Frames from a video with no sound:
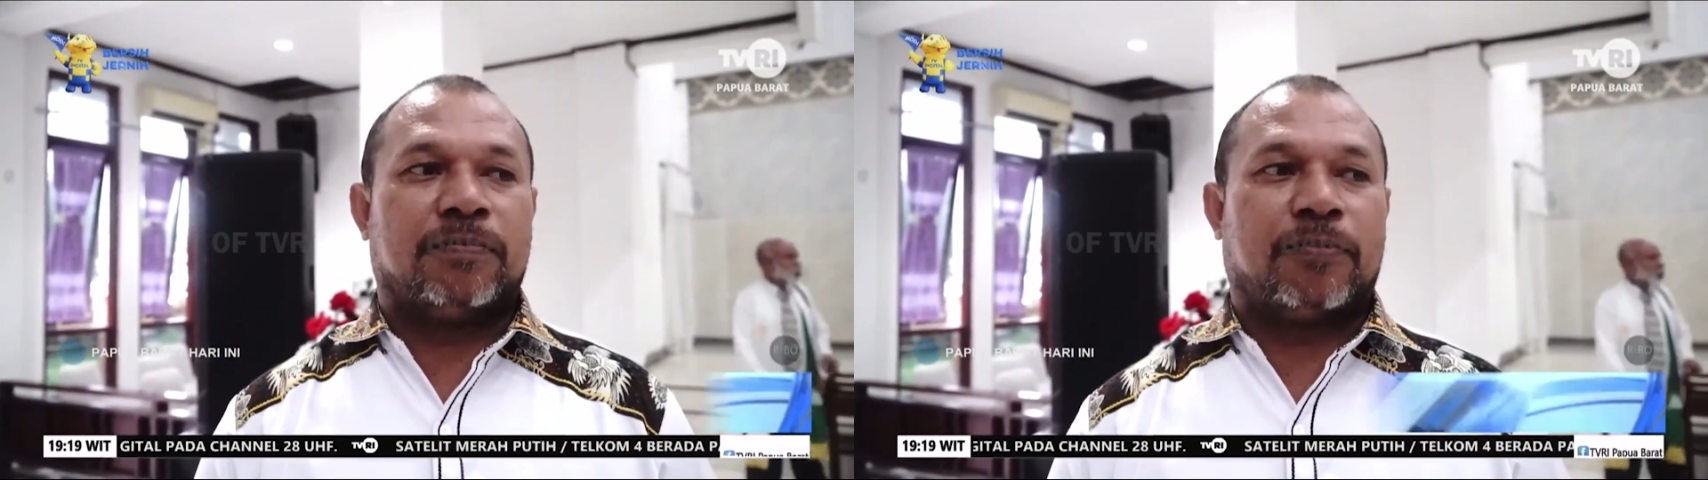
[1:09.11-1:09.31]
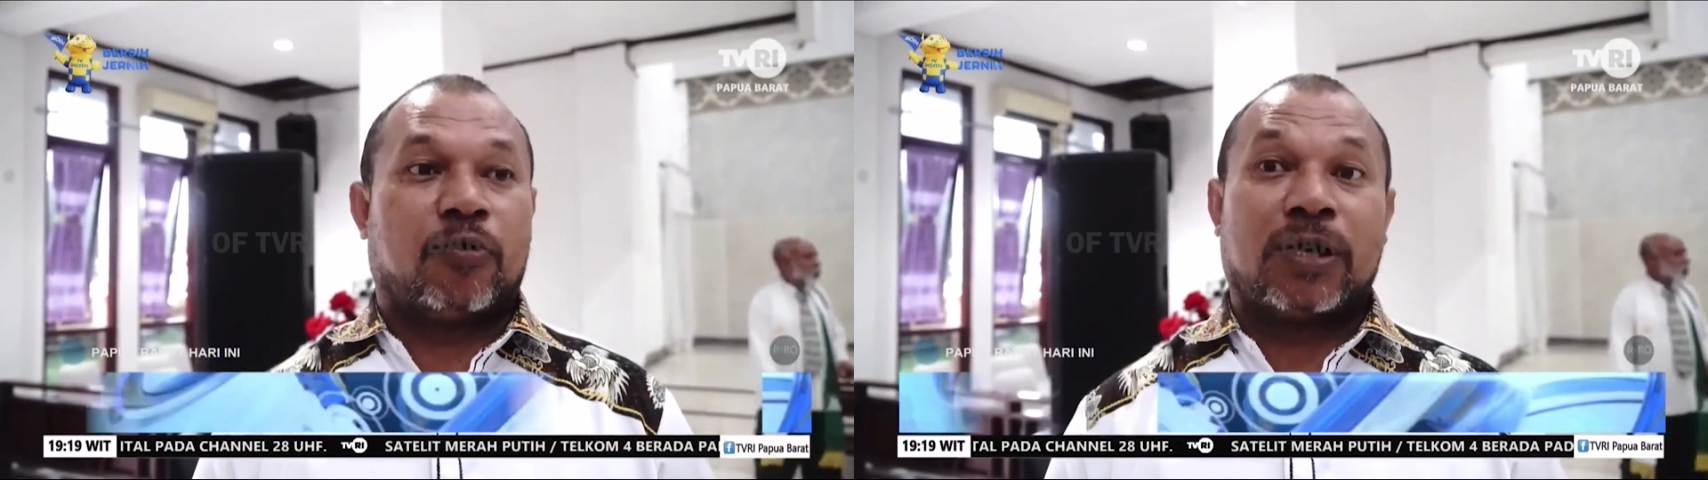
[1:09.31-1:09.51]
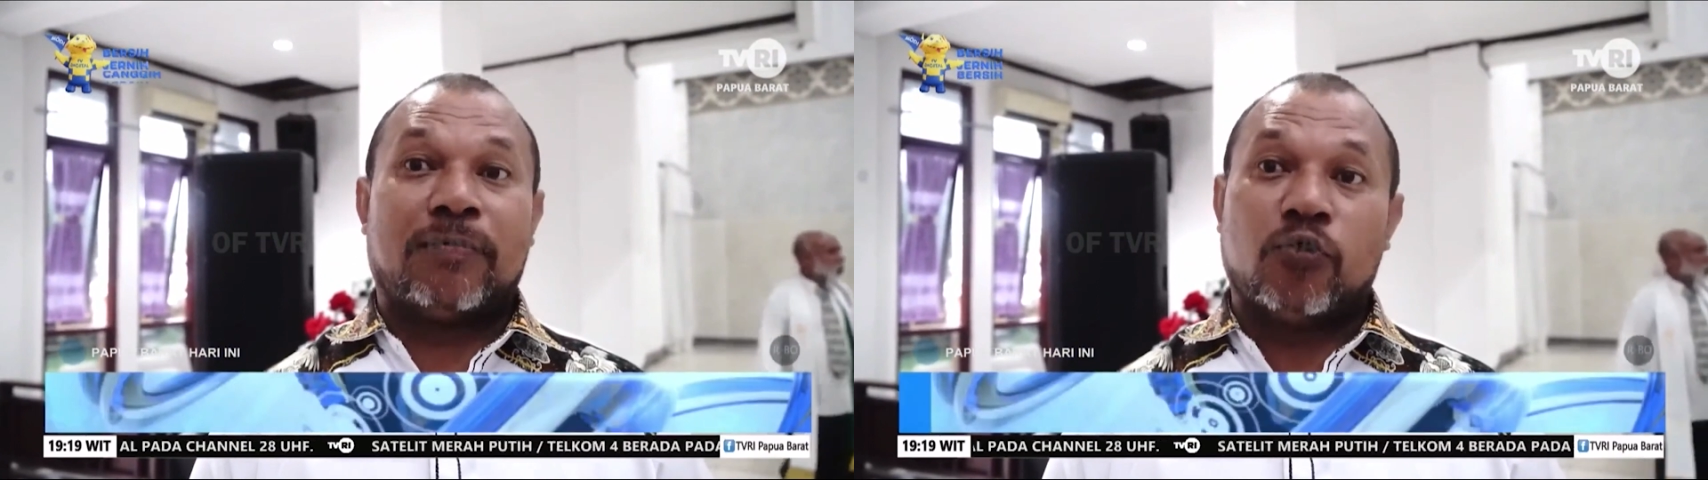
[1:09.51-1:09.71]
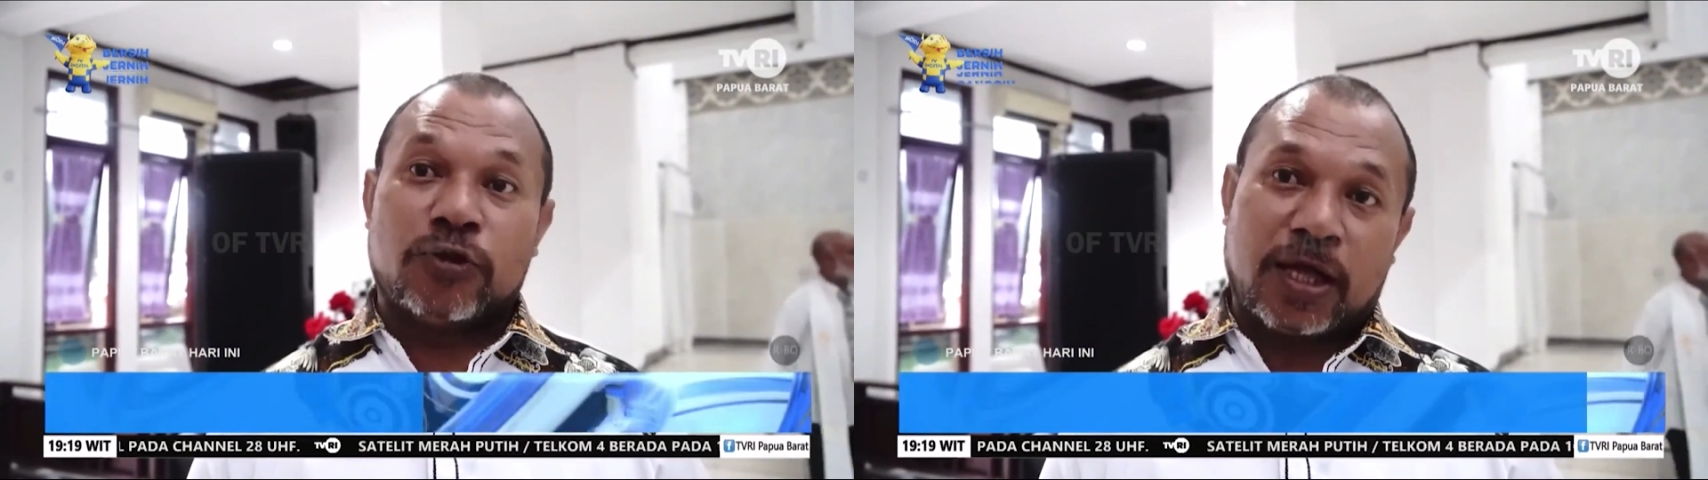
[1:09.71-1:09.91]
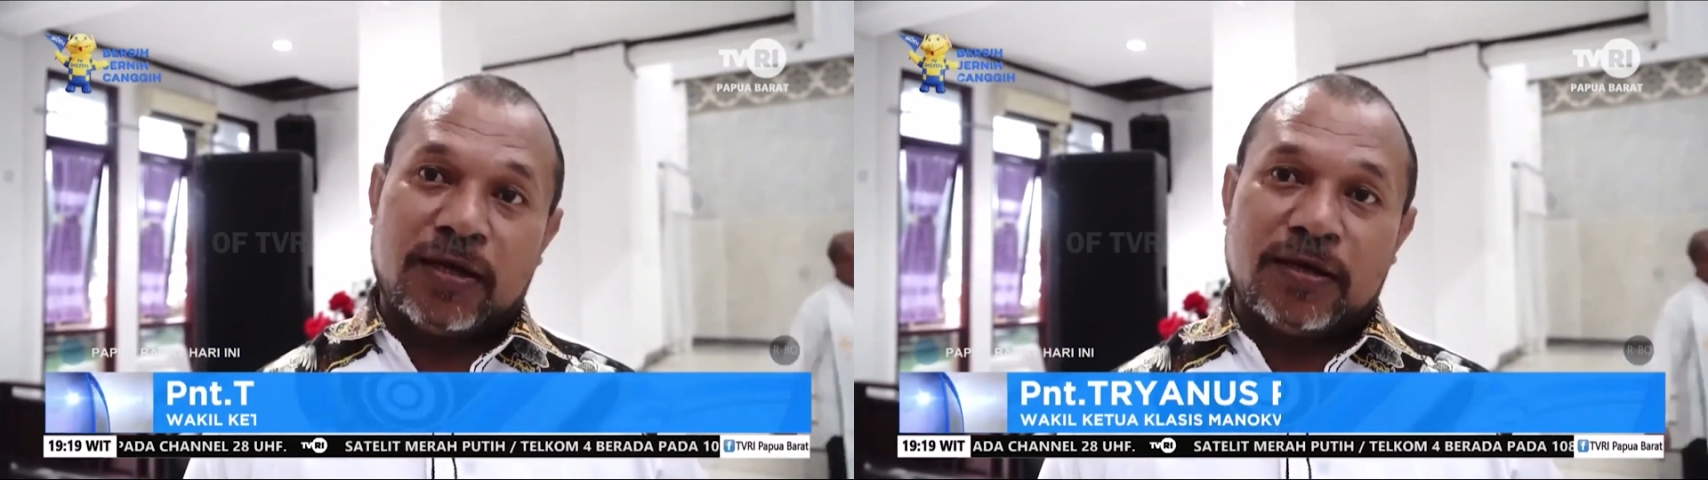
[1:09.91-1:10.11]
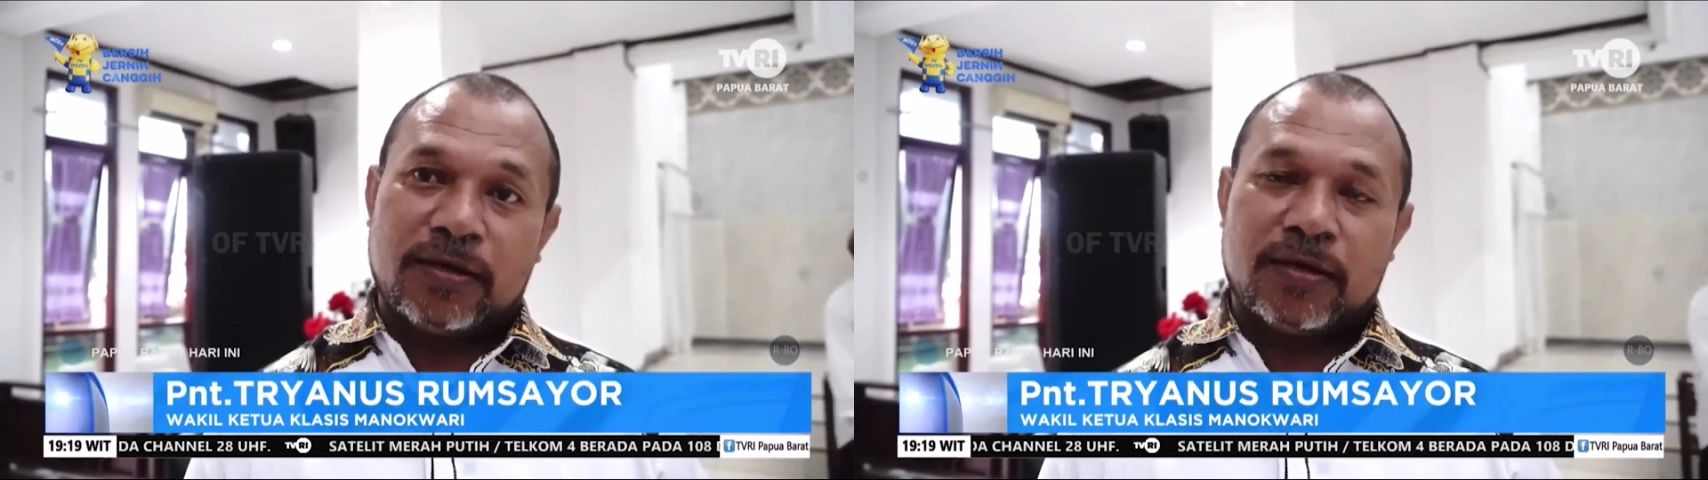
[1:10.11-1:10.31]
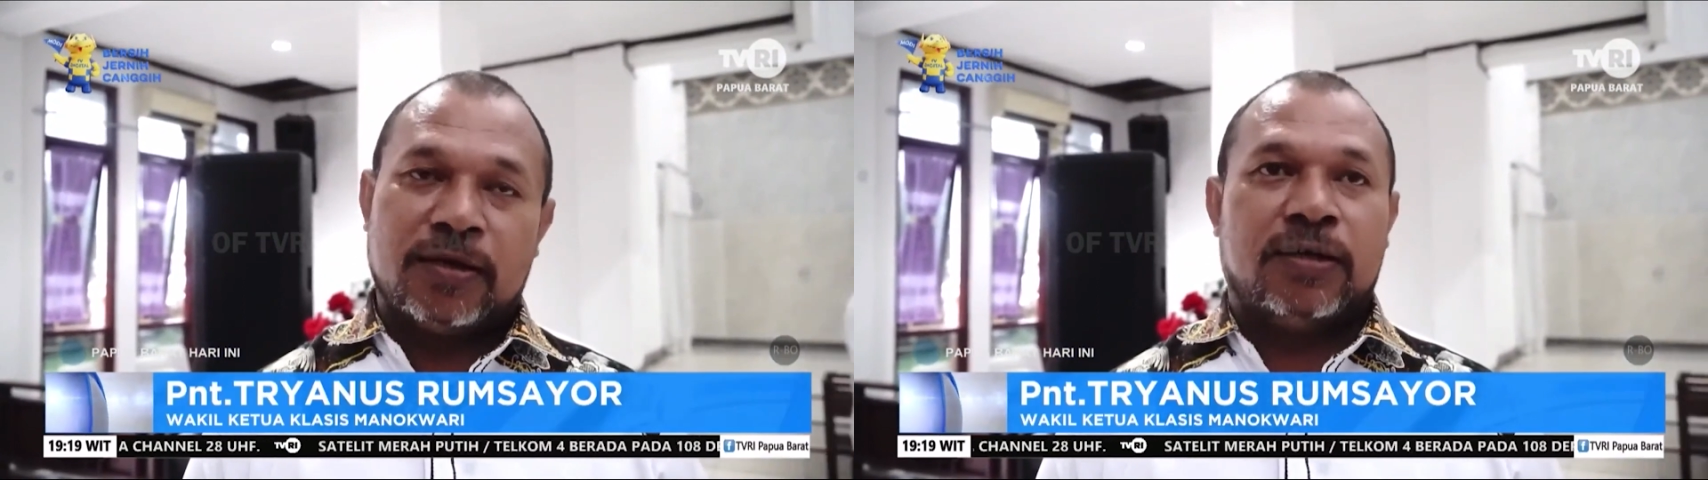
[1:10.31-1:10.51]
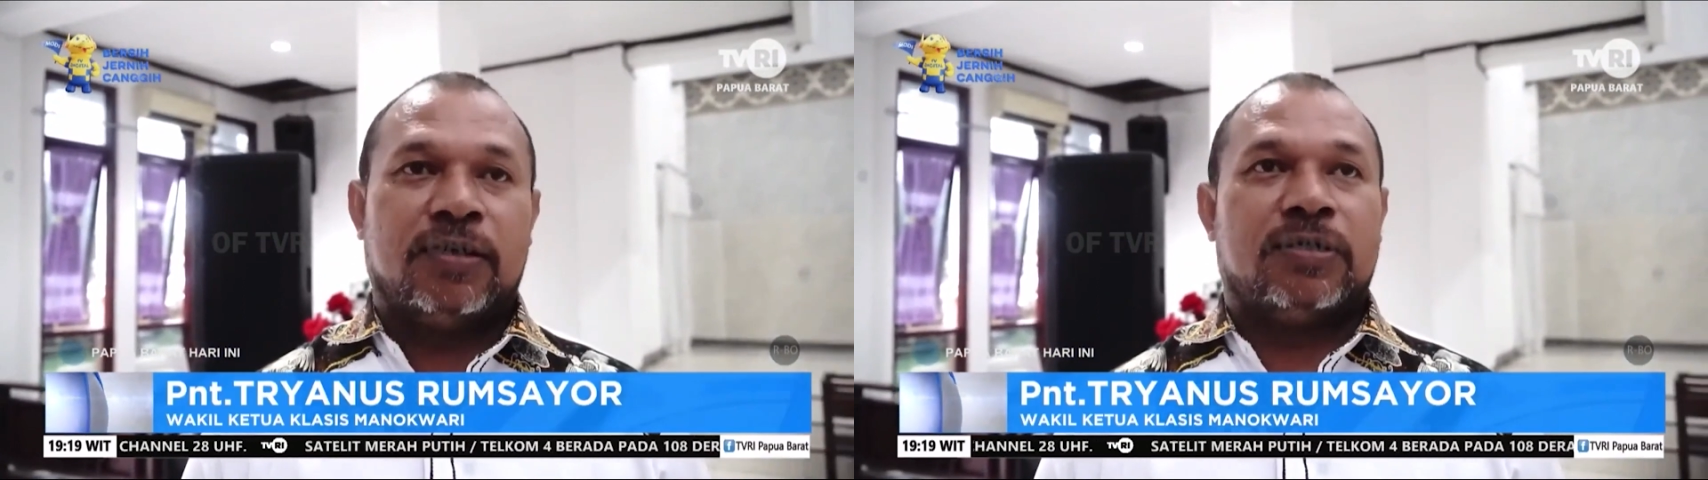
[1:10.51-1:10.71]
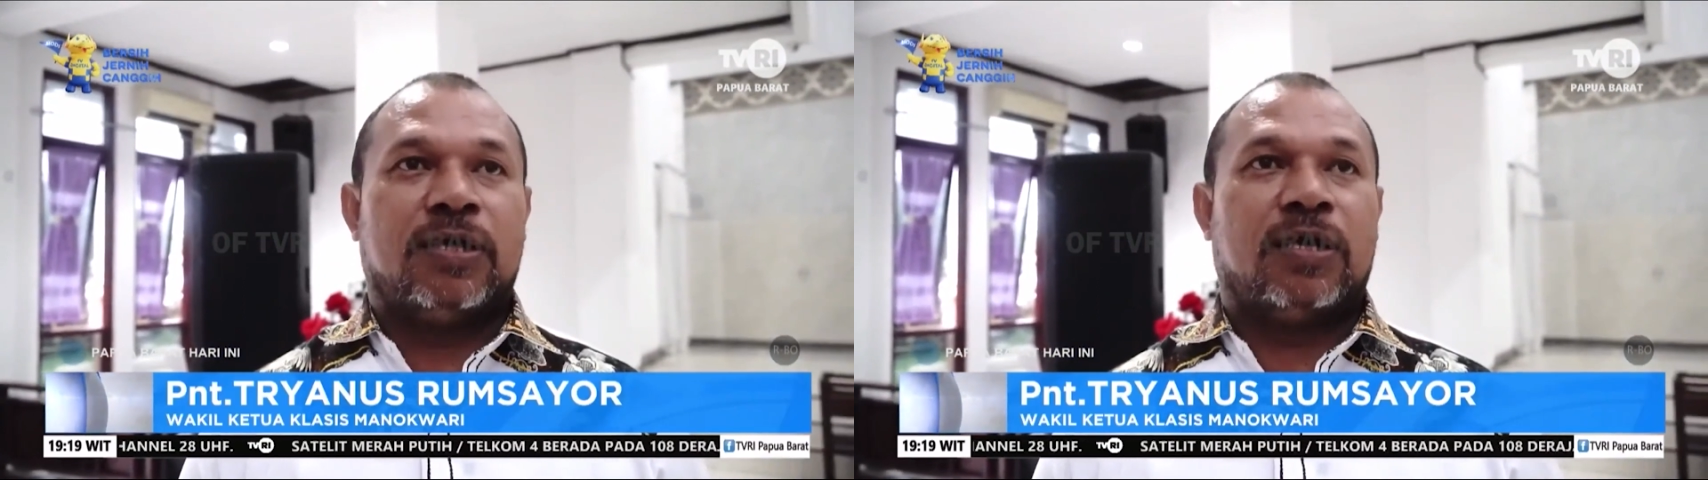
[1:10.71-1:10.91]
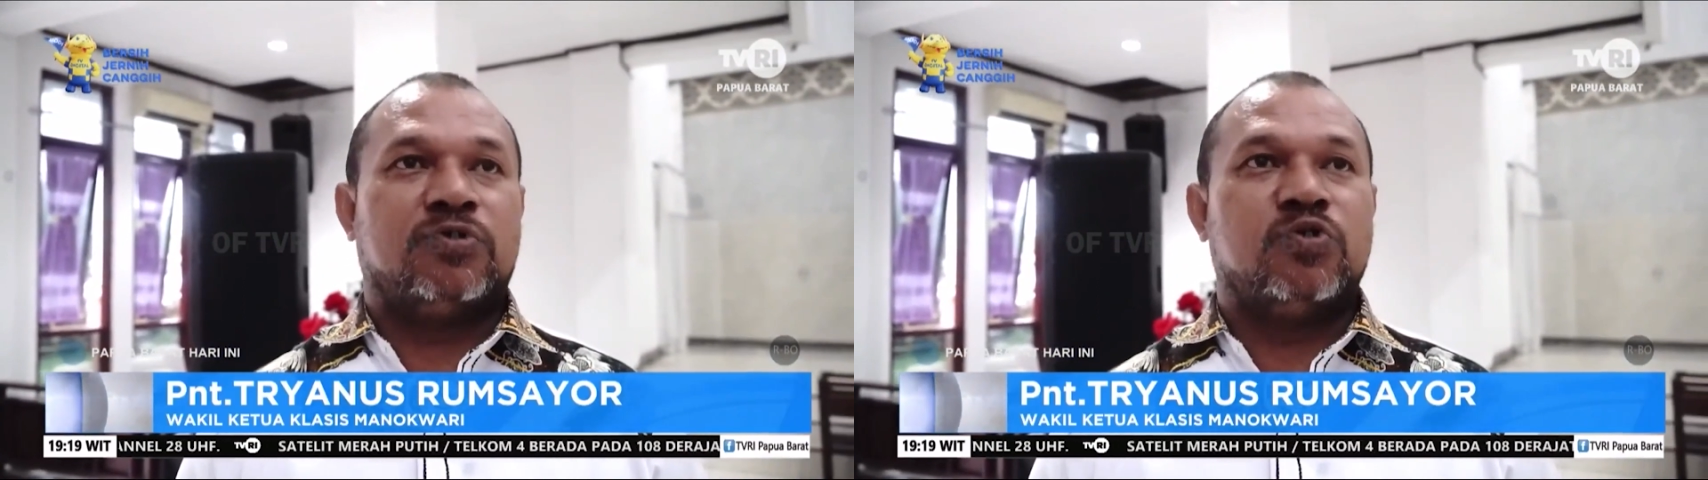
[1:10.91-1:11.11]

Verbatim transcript: program rutin yang